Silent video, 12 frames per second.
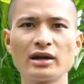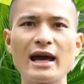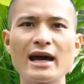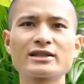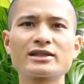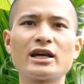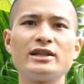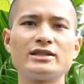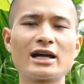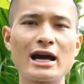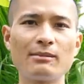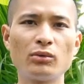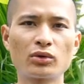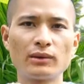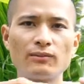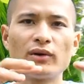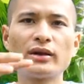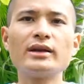đang xảy ra một
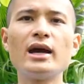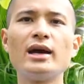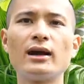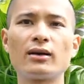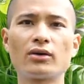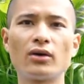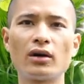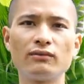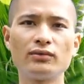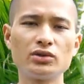cái vấn đề nào đó